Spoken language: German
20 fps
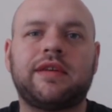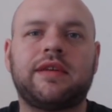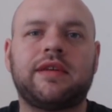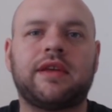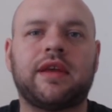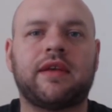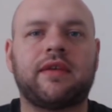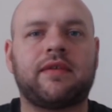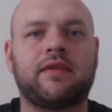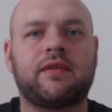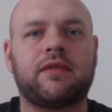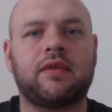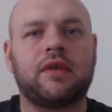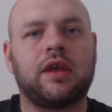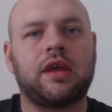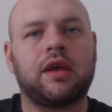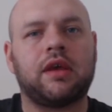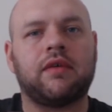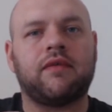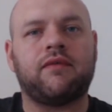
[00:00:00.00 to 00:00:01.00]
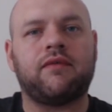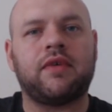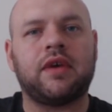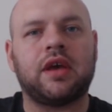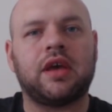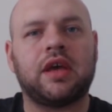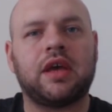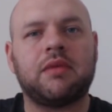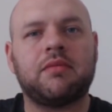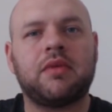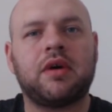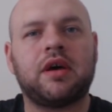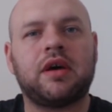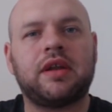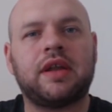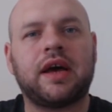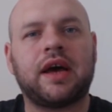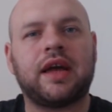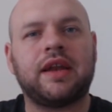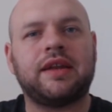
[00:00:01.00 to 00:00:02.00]
dass wir immer
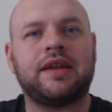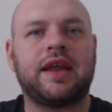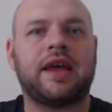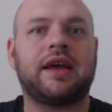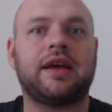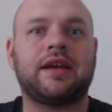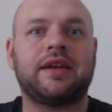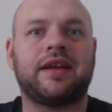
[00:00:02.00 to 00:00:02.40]
daran denken,